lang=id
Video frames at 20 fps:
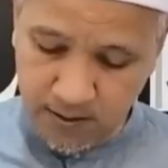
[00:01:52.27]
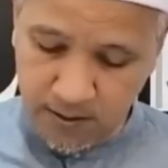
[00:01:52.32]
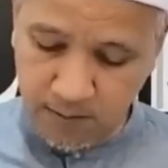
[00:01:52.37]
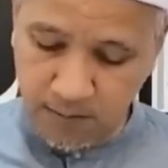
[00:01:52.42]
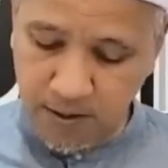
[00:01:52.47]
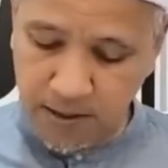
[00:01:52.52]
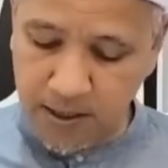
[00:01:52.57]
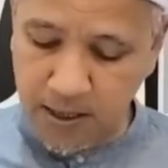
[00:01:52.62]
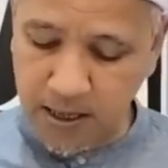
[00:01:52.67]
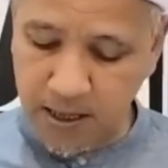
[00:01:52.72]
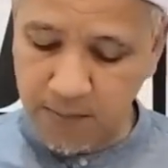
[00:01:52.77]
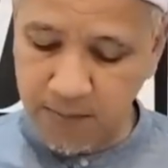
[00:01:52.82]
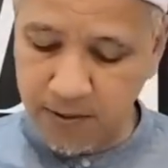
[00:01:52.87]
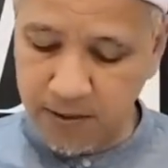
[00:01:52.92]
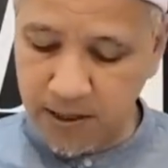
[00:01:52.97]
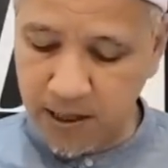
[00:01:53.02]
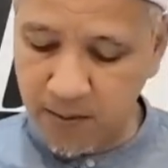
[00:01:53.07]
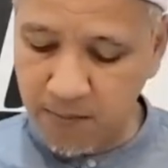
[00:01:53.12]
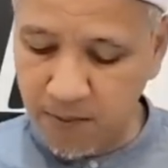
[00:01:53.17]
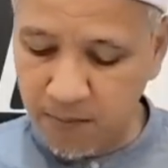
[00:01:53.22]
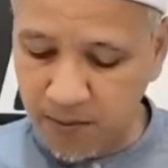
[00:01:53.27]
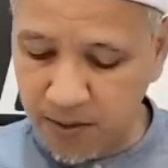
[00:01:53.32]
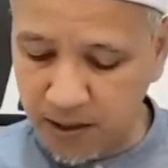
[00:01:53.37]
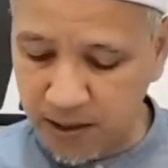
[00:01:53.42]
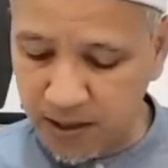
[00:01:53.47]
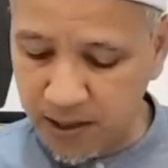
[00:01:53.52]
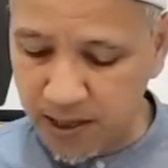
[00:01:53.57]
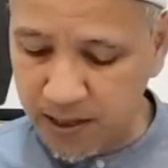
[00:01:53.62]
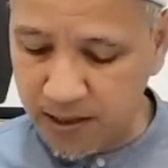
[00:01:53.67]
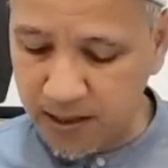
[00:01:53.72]
maka kami telah
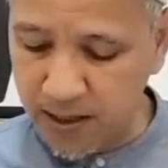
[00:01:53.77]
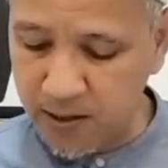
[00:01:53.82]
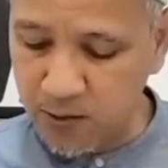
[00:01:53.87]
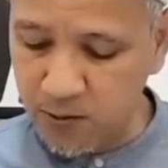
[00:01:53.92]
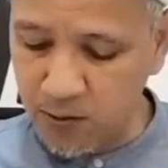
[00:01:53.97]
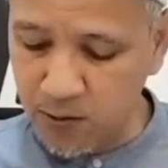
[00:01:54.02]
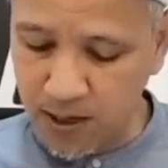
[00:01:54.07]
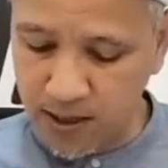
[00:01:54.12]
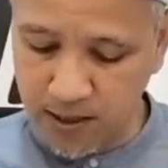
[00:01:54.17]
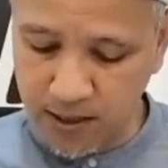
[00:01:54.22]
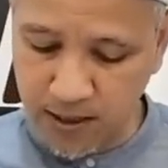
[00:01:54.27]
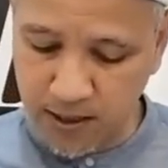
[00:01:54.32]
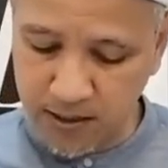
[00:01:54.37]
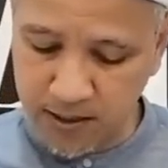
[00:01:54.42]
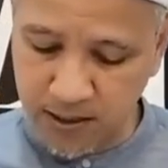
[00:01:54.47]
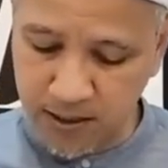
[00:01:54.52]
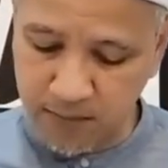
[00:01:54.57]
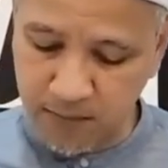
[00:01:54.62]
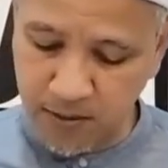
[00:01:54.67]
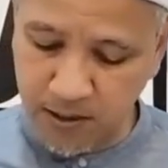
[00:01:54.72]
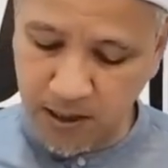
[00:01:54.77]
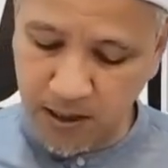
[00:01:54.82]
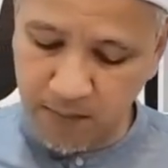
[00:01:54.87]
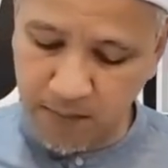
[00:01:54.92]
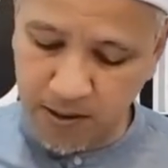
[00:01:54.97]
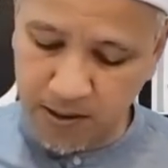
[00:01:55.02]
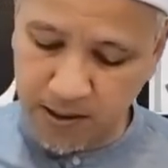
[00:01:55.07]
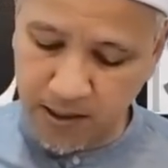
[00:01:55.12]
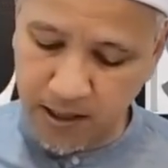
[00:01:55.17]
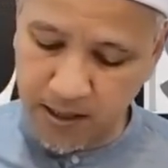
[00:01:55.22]
memperkenankan doanya dan
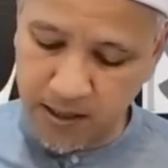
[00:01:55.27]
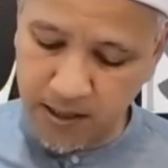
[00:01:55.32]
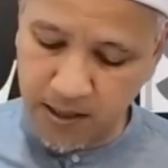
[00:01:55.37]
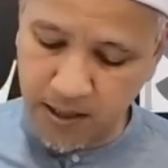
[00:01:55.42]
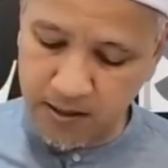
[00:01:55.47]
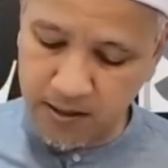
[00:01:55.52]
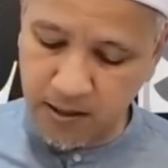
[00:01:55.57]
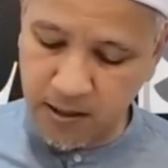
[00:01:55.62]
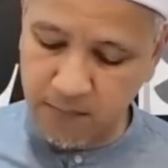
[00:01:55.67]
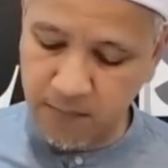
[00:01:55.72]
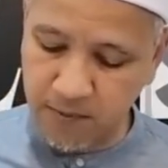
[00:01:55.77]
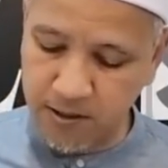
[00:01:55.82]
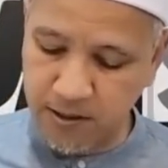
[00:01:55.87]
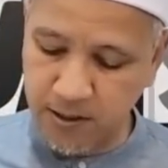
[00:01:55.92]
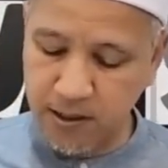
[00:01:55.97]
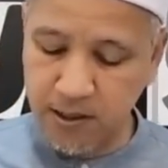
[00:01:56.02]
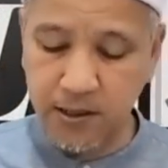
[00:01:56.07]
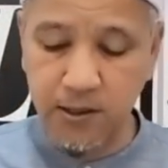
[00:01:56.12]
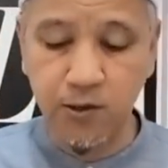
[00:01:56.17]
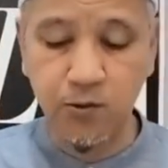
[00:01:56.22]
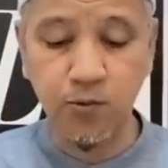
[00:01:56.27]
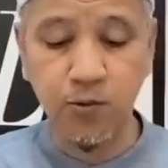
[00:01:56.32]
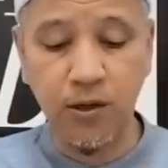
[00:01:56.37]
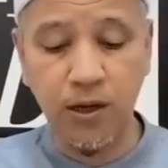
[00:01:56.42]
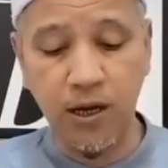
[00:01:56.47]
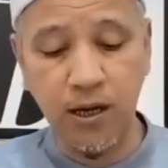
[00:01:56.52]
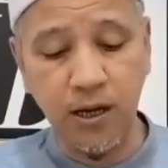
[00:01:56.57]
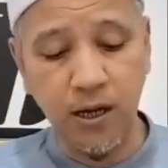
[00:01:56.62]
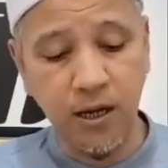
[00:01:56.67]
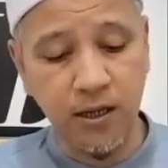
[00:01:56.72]
menyelamatkannya daripada
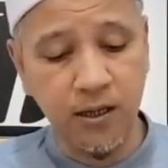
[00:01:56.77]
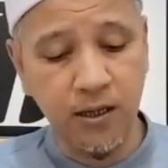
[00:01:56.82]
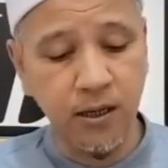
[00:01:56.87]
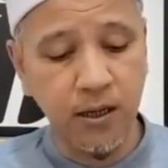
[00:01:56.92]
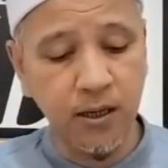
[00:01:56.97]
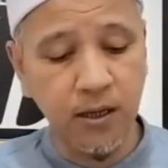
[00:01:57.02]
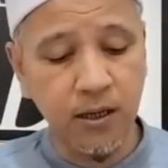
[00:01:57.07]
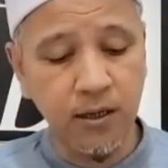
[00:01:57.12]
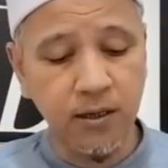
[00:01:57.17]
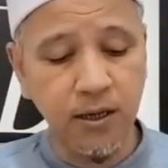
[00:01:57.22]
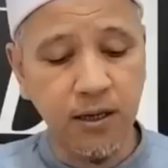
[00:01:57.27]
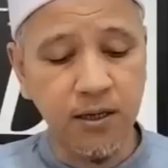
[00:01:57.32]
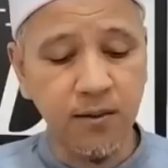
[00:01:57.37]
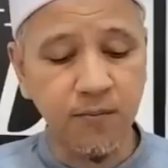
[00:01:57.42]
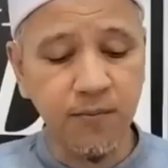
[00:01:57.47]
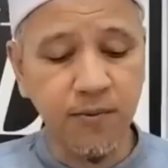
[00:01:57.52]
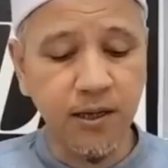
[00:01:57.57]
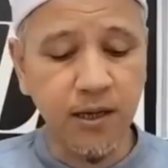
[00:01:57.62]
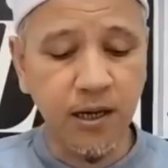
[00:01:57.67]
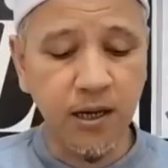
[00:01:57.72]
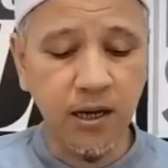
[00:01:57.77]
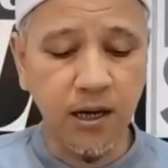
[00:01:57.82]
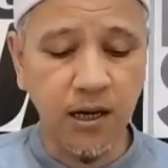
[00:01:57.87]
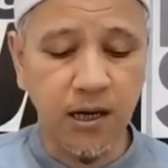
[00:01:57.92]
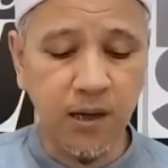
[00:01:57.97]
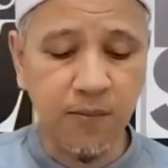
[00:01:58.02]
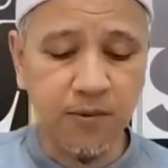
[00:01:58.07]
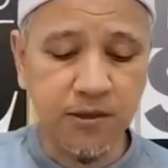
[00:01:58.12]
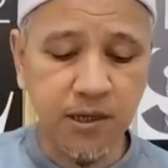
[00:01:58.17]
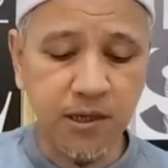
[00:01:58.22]
kedukaan dan
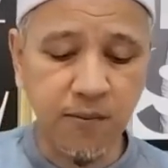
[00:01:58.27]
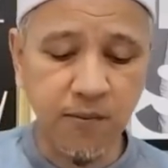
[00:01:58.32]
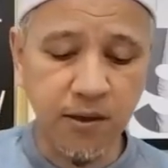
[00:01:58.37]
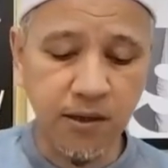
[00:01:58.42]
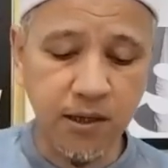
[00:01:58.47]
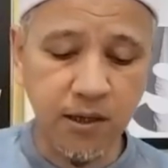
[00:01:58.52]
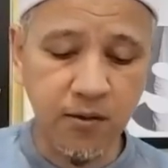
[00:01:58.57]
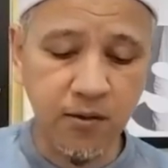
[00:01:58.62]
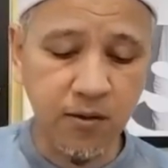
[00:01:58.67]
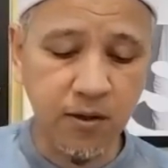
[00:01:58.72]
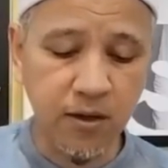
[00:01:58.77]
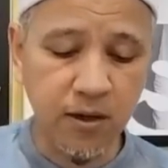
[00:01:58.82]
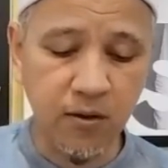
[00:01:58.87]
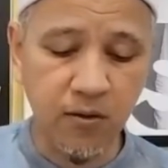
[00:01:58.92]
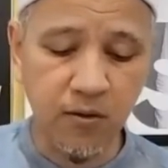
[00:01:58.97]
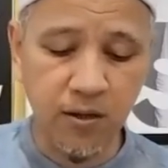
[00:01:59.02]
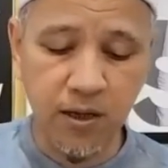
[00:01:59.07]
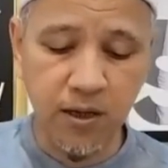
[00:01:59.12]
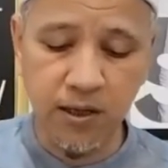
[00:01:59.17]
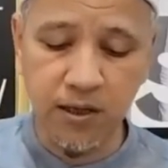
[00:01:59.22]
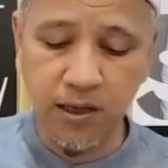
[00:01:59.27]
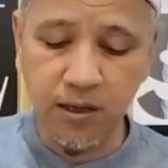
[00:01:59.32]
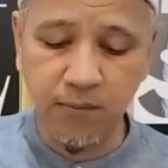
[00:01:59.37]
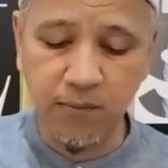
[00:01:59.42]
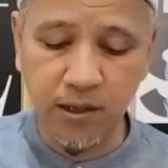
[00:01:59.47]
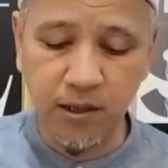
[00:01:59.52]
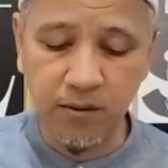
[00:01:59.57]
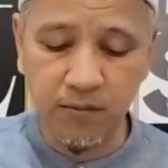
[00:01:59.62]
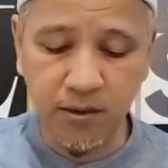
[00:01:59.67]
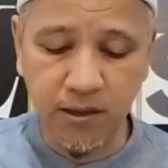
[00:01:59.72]
demikianlah kami selamatkan orang-orang yang
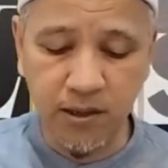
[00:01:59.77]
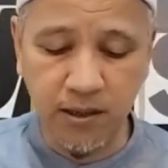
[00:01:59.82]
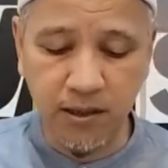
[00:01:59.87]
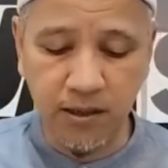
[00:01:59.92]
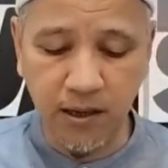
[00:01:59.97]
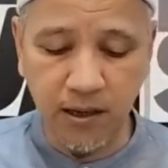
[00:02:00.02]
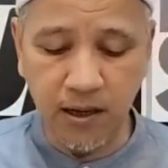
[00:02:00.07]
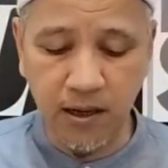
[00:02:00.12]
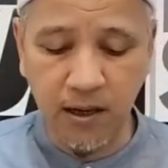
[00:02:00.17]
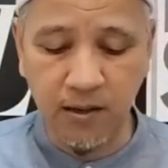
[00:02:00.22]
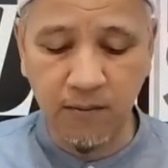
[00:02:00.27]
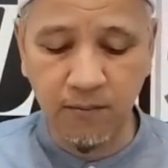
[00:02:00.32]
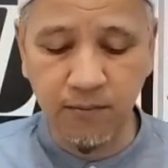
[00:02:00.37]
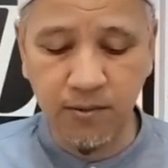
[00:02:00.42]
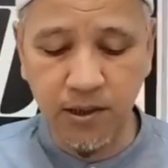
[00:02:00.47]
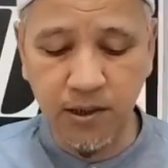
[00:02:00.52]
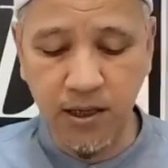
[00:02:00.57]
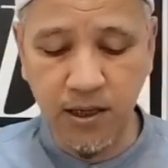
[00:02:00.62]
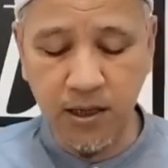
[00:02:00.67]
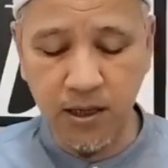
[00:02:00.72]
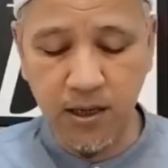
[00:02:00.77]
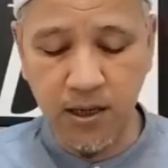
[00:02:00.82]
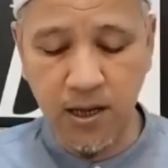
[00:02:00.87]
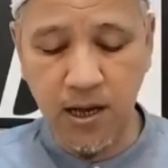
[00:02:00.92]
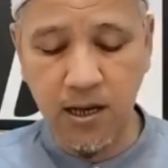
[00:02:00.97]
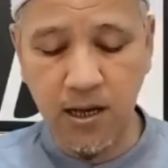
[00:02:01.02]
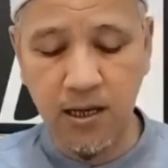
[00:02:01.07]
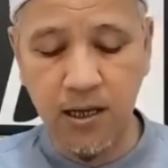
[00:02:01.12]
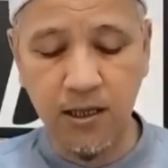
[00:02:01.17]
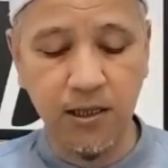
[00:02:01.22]
beriman. Al-Anbiya
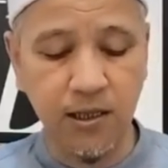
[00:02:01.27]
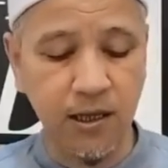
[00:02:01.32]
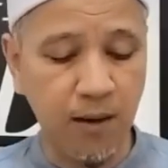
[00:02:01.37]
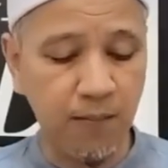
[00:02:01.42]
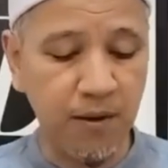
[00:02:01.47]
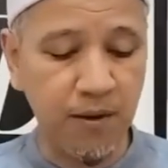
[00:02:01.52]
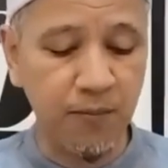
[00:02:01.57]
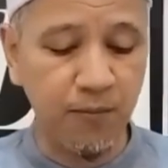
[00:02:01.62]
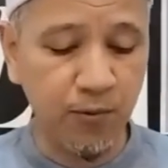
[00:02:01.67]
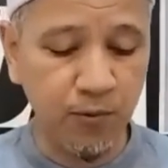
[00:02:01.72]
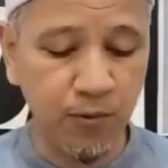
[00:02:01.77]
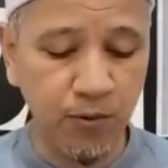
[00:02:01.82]
ayat 88.